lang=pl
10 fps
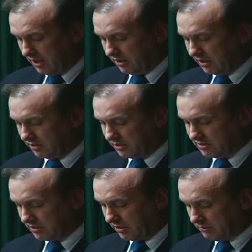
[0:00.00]
jaki jest
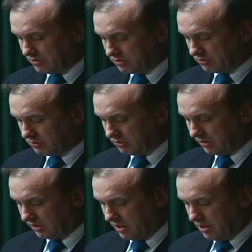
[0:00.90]
wzajemny
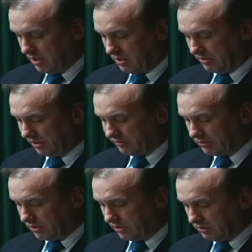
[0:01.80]
stosunek prawdy o
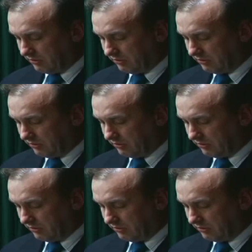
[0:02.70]
Lechu